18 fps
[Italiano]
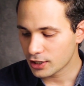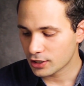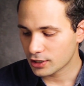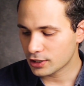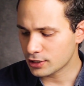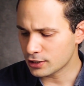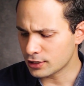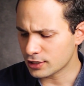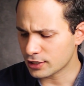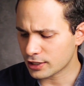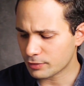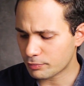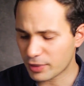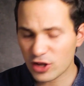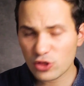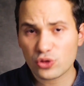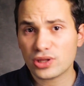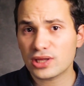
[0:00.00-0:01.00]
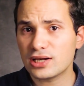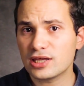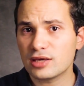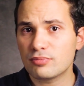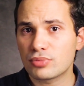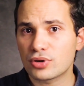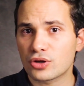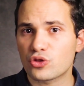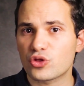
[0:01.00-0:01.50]
Il prezzo del
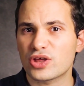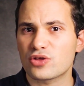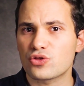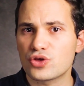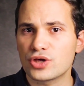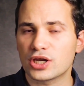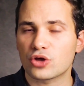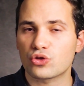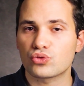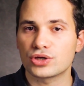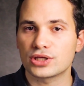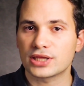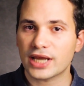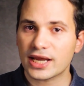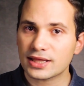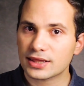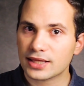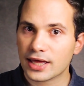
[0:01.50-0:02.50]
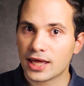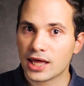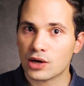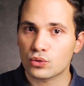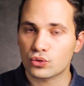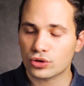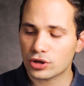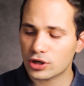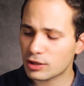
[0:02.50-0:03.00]
libro si aggira sui 30
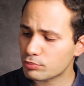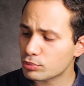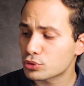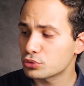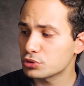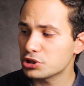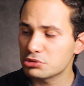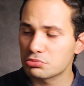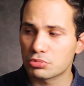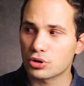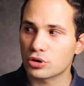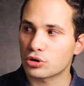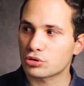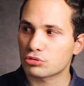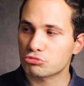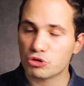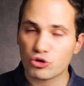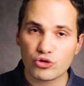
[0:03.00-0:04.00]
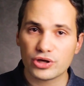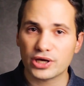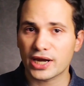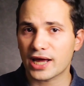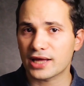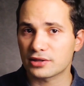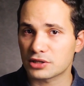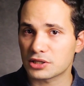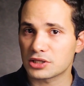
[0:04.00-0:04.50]
euro e per per un libro così
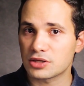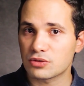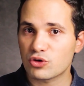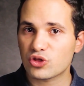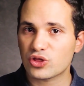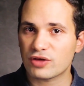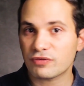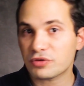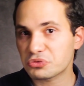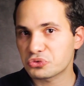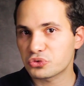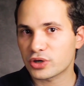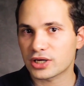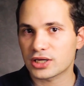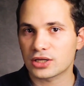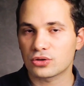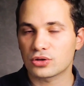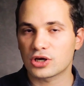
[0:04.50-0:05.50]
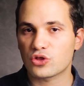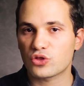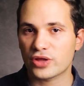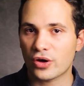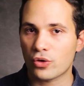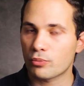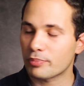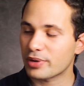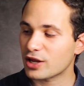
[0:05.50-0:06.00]
grande di questa fattura credo che sia
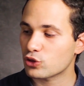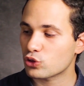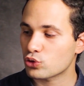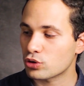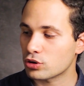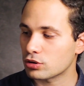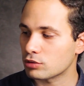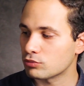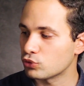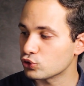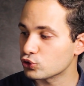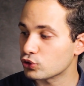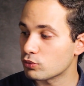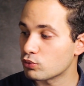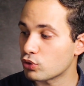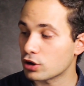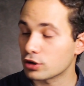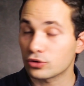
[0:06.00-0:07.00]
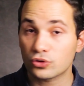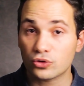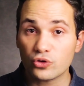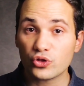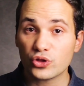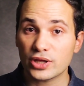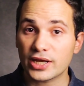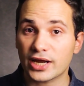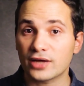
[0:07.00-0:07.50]
un prezzo molto buono,
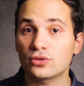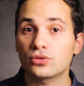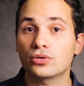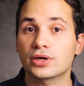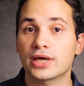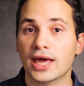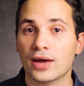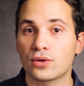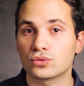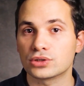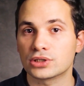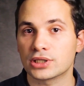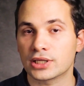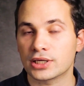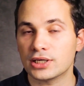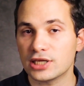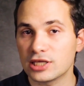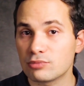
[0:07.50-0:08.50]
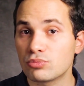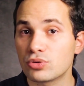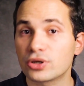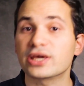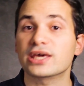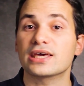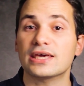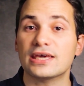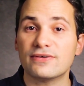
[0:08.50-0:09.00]
considerando che è un libro
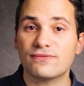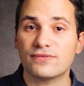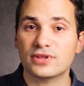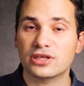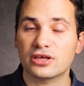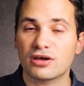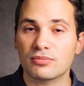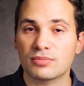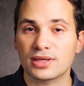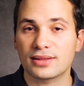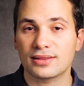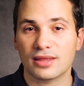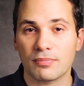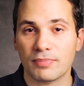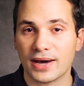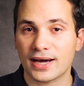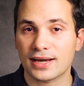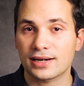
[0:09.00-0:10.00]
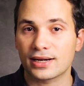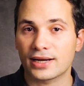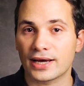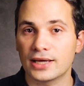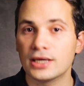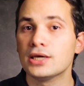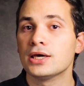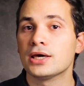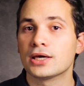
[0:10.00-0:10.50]
che effettivamente parla
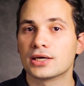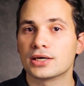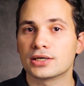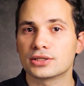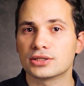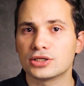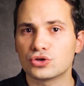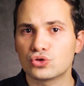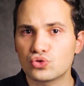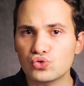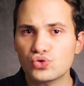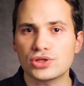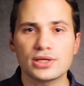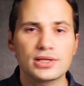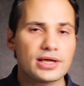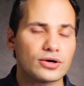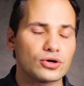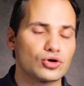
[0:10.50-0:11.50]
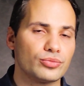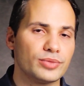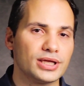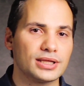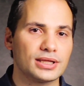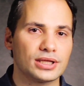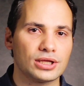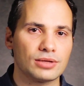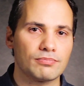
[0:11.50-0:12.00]
eh, di tutti gli
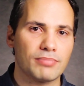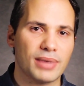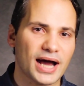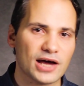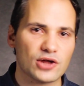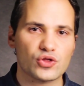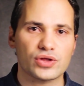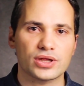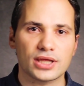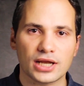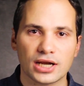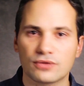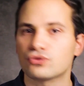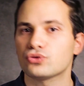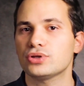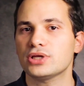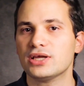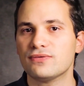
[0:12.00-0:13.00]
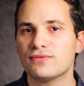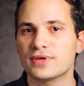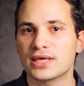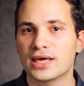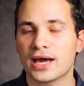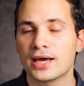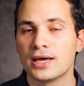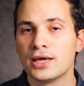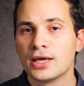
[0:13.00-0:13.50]
argomenti base della
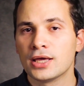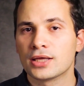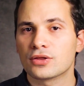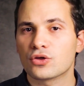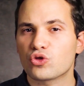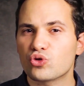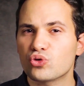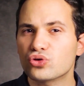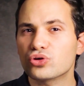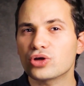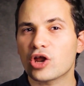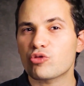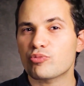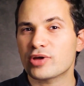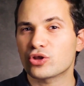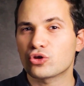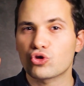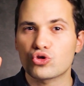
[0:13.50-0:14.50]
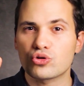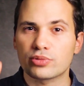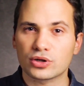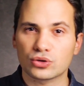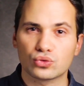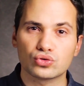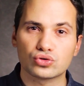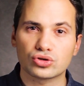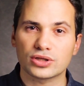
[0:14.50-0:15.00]
fotografia sotto l'aspetto
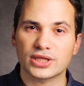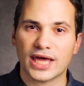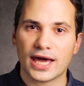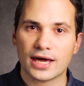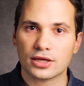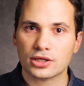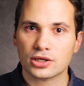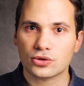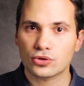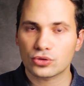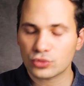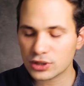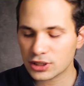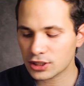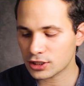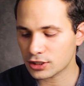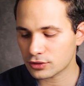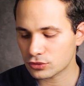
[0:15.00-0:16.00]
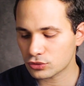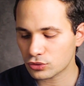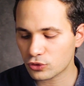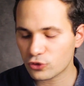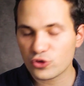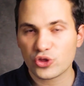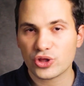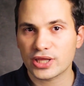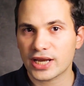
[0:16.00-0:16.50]
soprattutto tecnico, quindi non
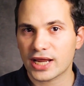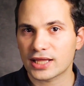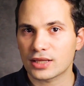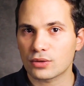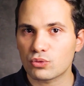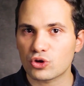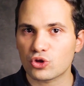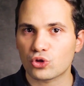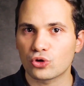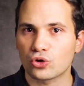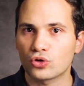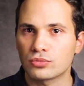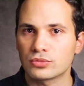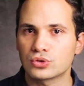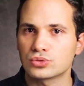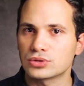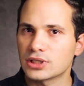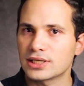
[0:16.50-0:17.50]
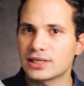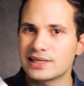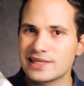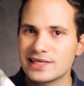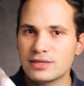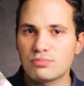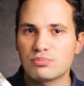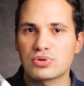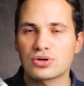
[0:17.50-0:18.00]
considerate questo come un
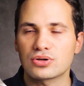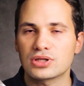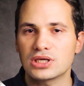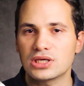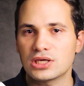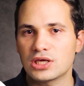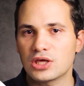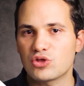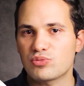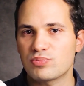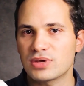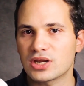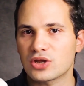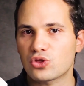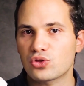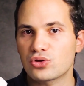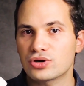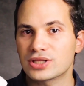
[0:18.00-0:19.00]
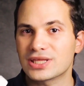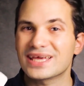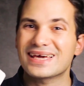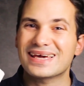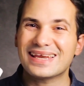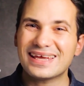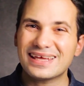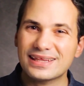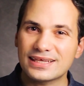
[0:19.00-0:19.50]
libro di ispirazione
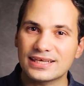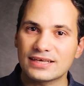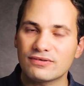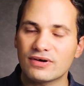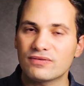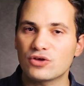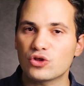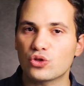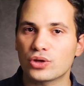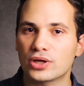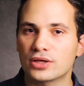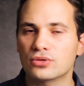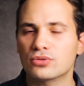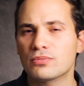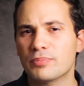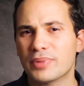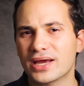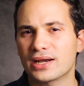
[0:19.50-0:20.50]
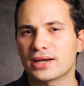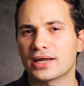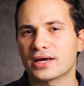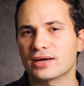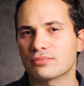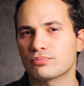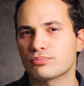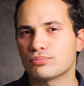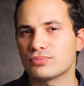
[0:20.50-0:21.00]
creativa, visto che non
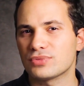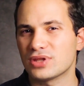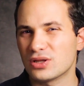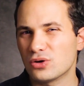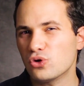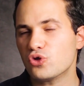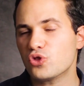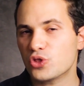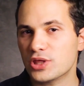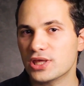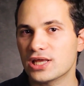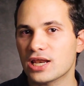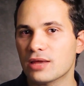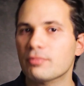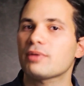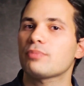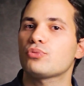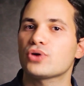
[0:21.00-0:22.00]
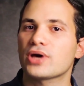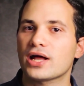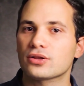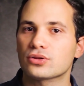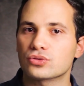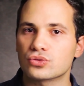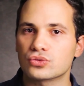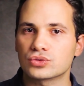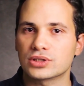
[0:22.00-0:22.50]
parla dello stile, ma più che
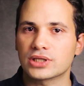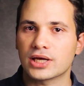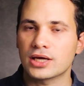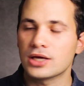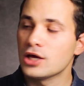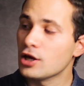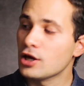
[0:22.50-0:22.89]
altro un